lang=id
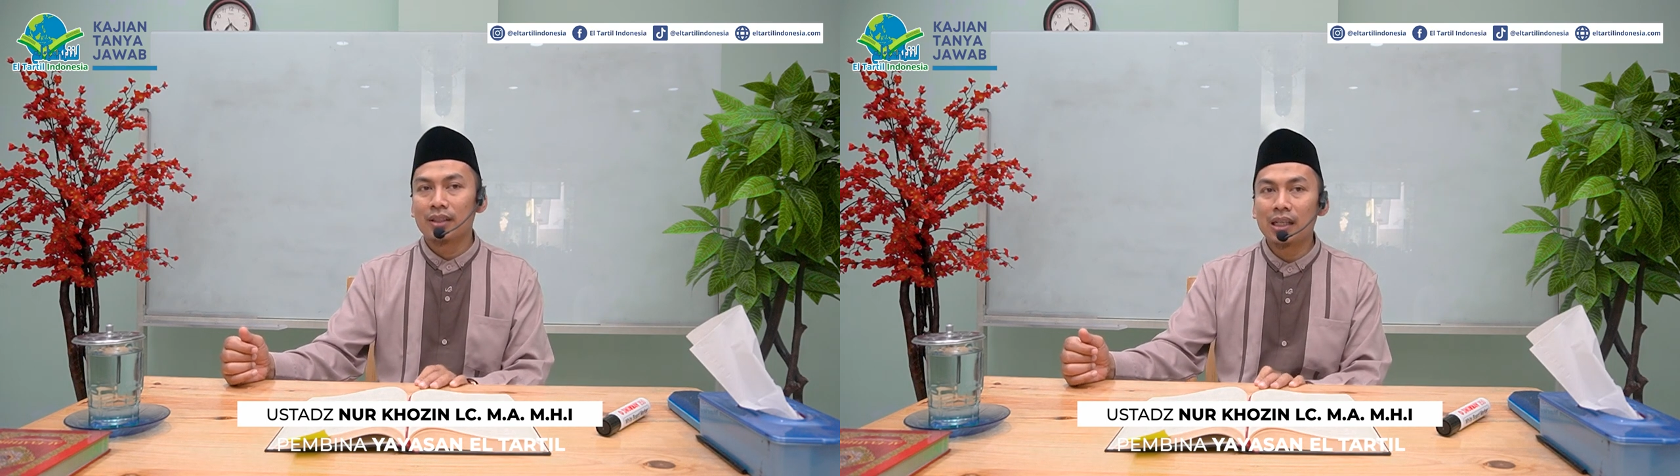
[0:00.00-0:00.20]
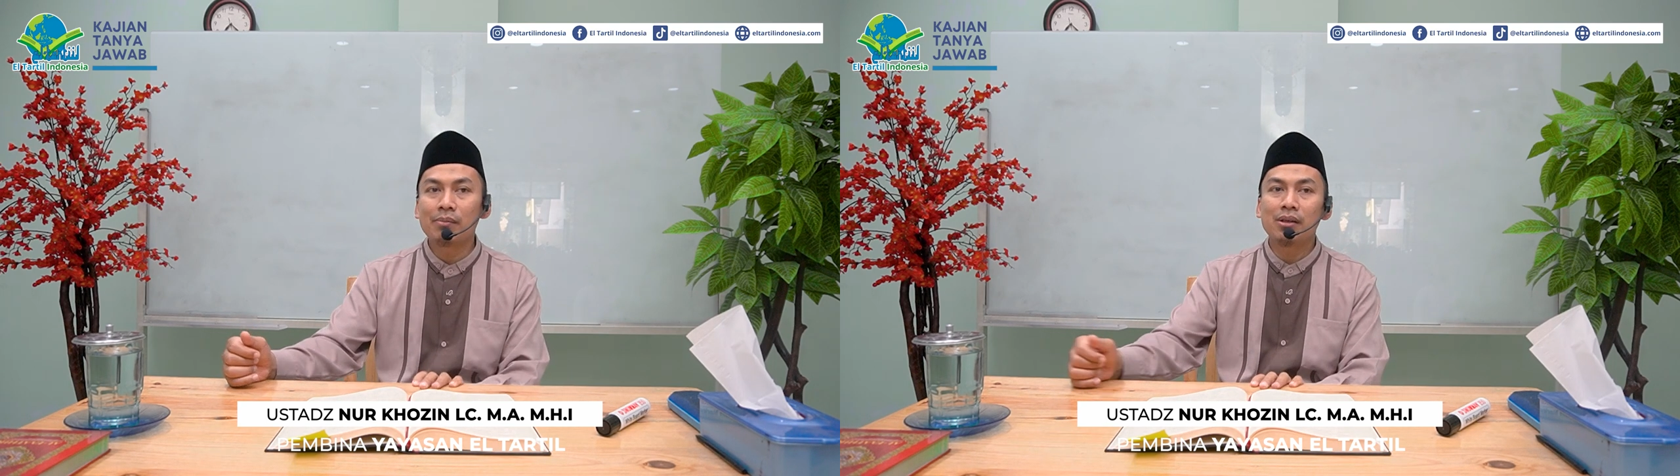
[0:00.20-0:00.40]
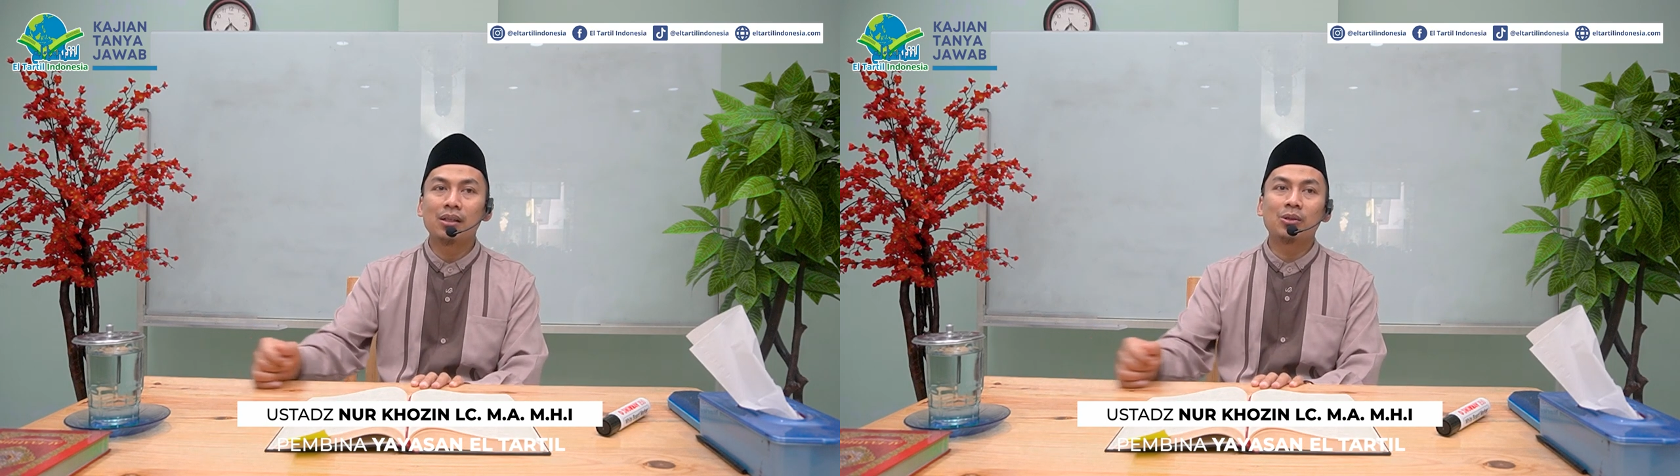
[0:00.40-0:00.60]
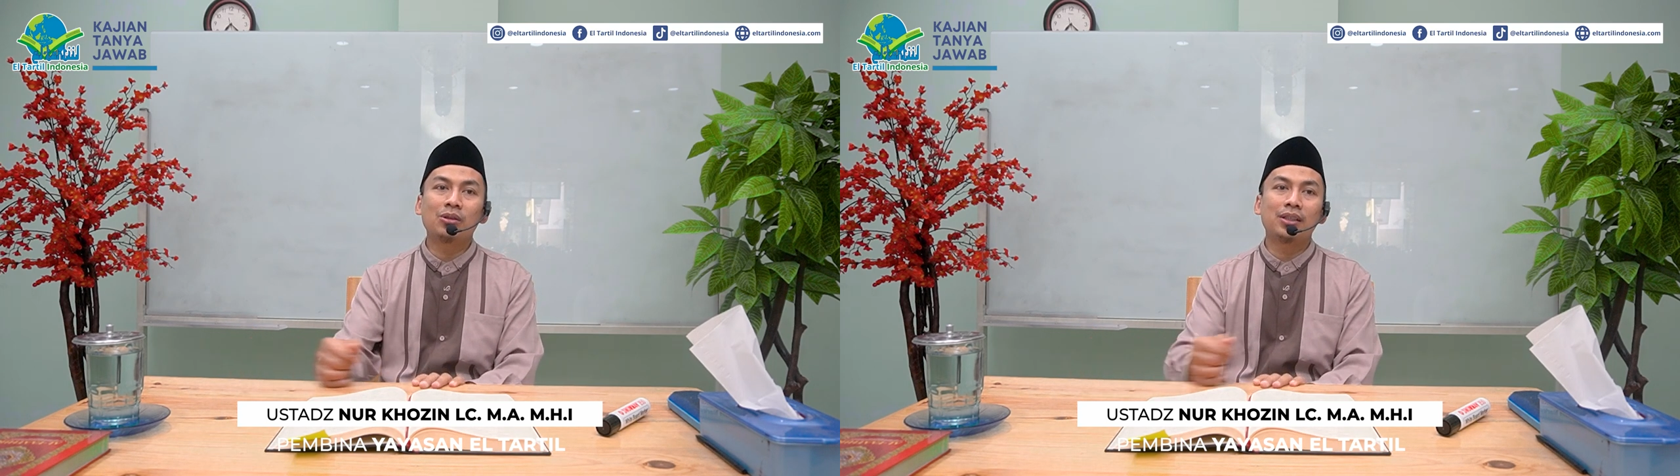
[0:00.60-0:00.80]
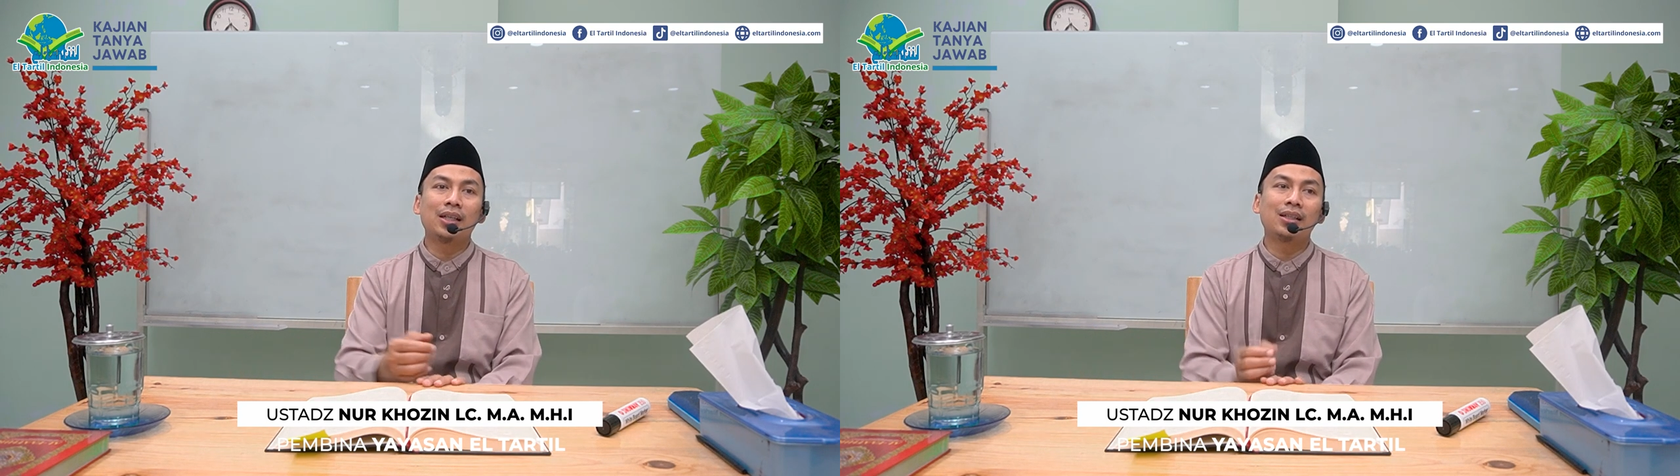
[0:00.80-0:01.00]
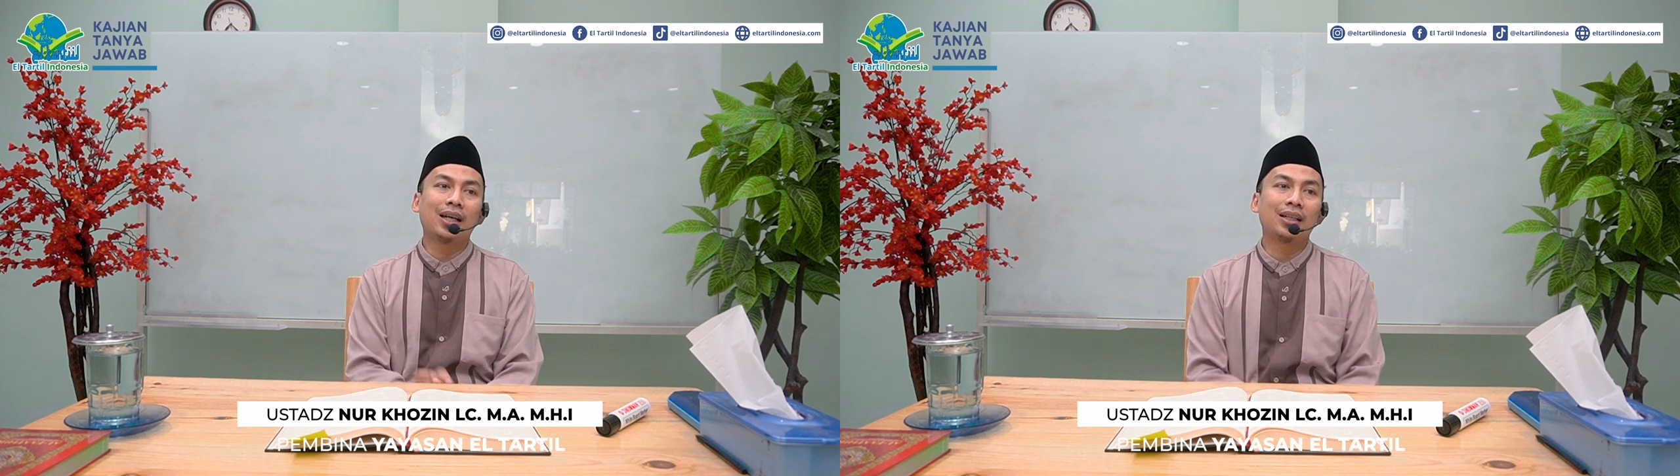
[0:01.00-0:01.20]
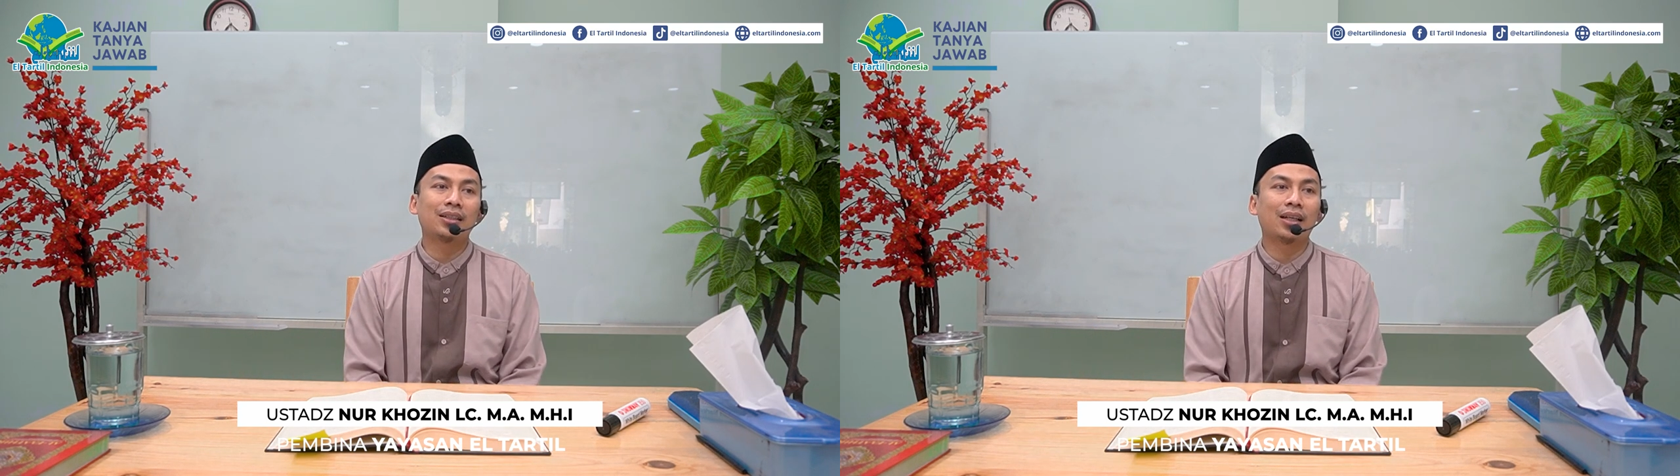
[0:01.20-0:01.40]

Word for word: Yang menegurnya dengan